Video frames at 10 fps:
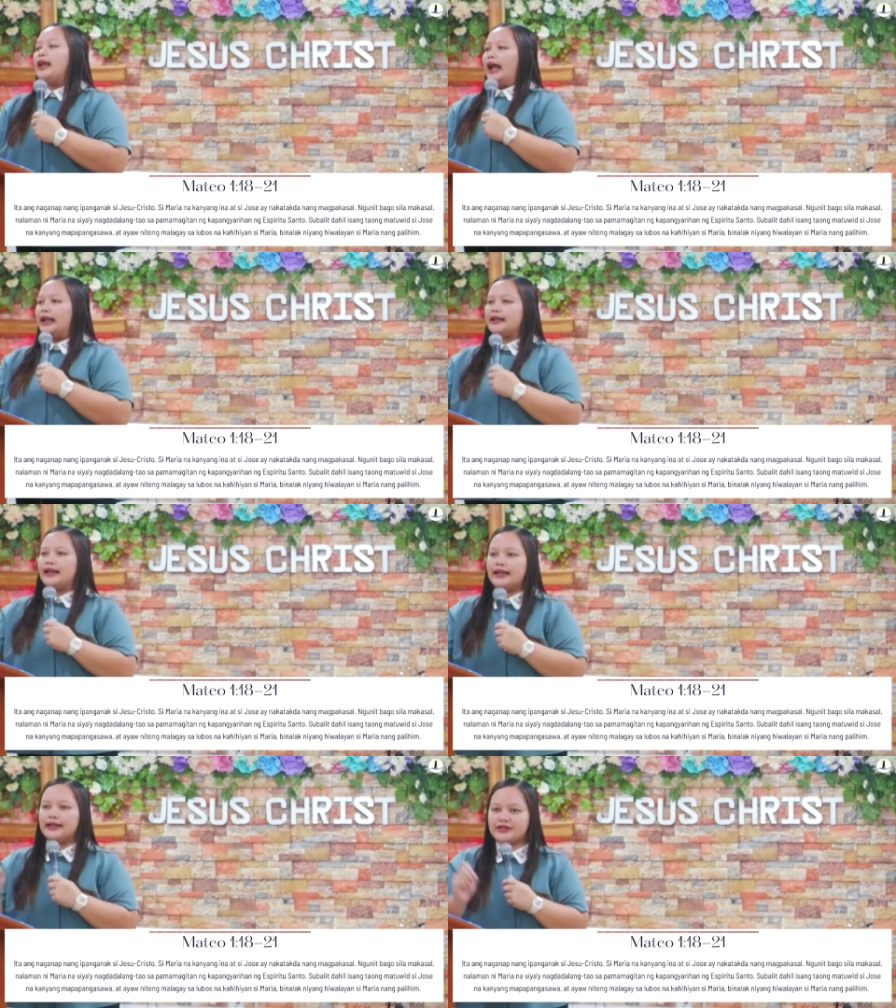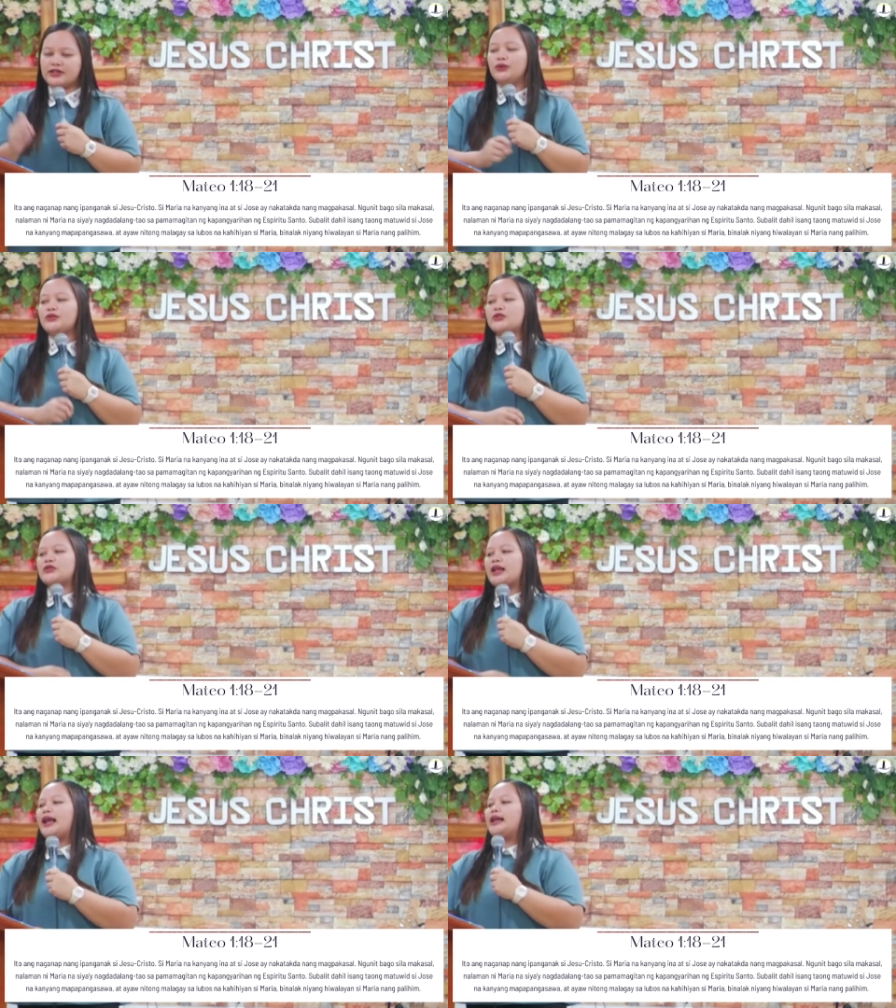at
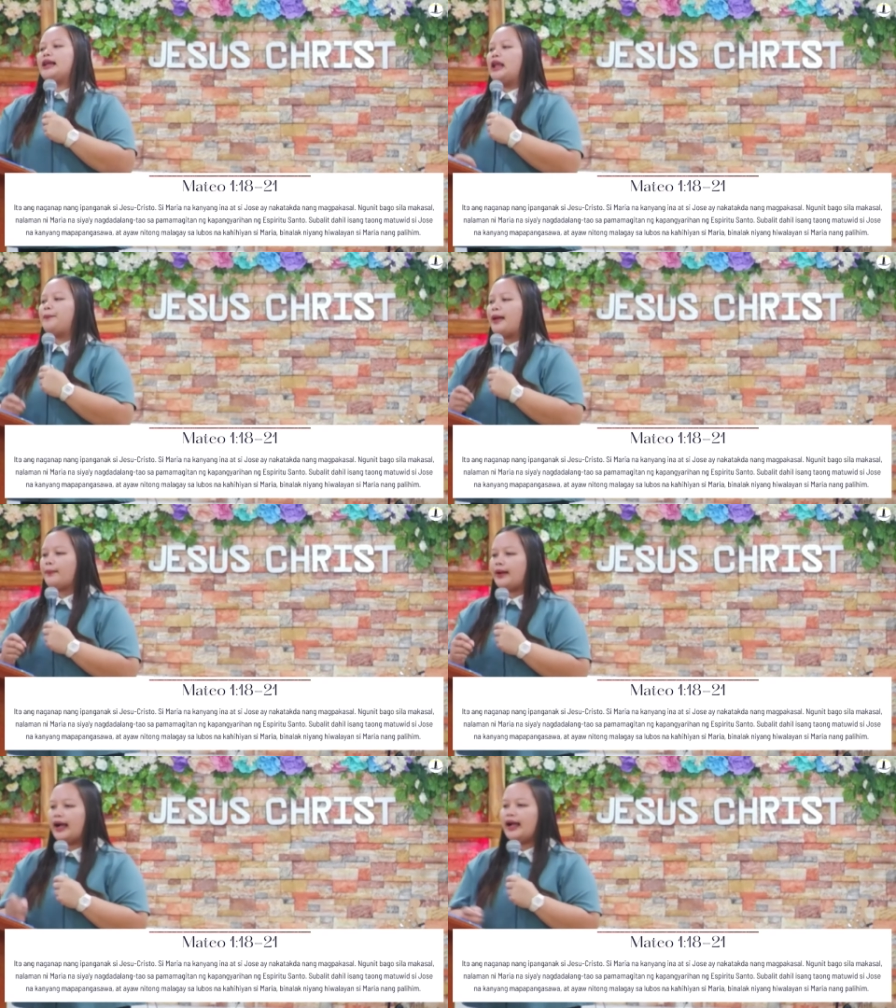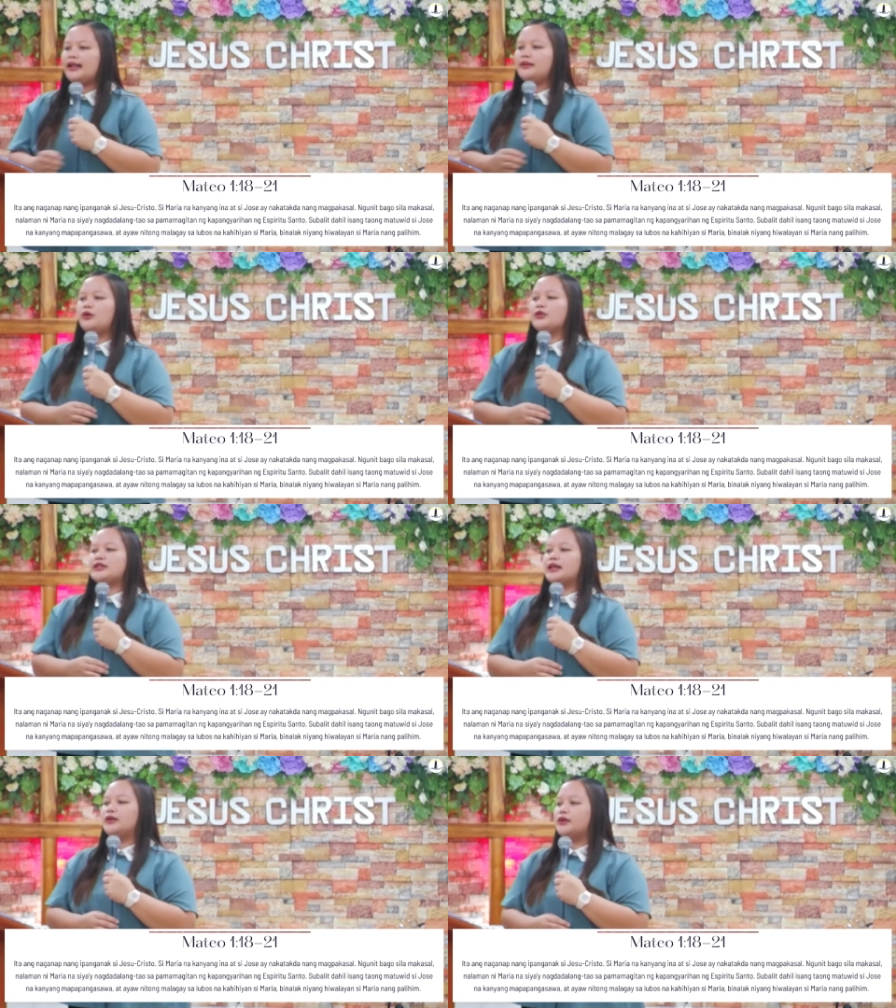Jesus ang ipapangalan mo
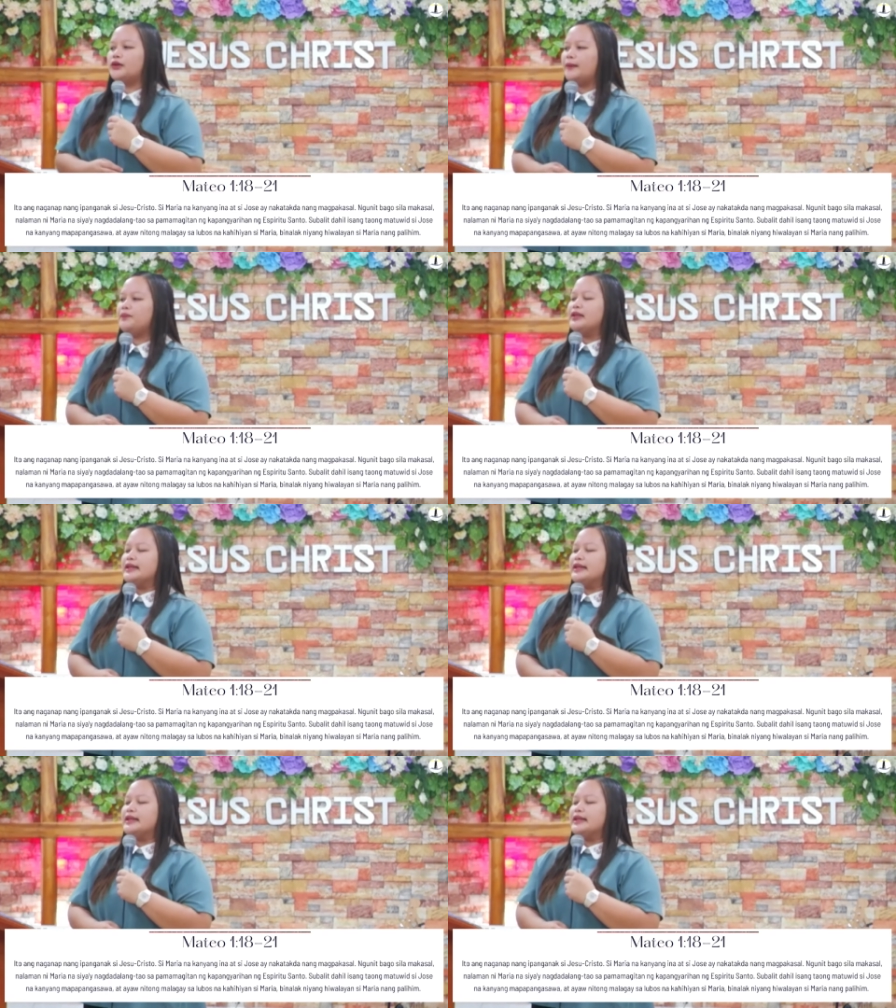sanggol